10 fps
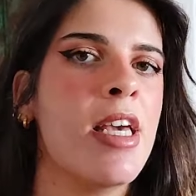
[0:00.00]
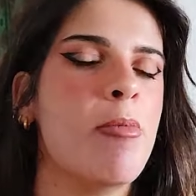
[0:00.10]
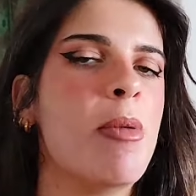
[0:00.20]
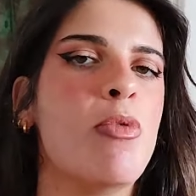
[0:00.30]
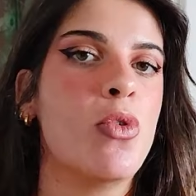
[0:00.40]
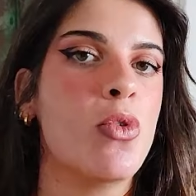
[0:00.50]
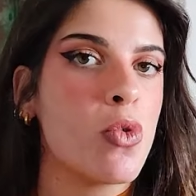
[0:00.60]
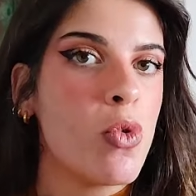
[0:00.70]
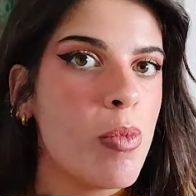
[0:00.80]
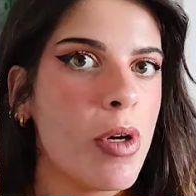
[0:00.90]
mais de
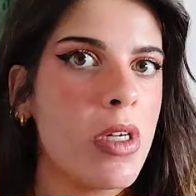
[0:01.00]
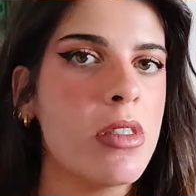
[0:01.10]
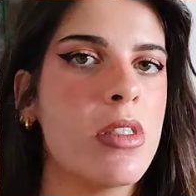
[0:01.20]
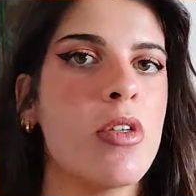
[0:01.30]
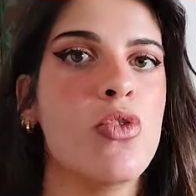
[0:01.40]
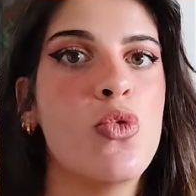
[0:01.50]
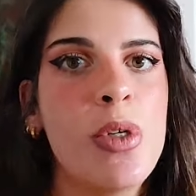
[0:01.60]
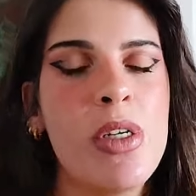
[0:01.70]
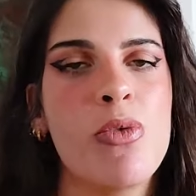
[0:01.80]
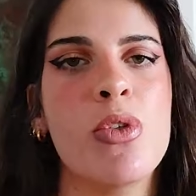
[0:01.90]
comprendre d'où
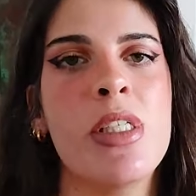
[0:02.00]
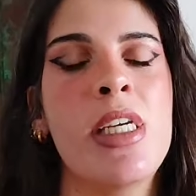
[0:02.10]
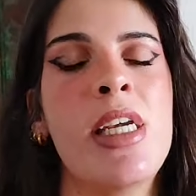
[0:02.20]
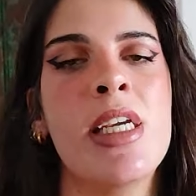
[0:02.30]
ils venaient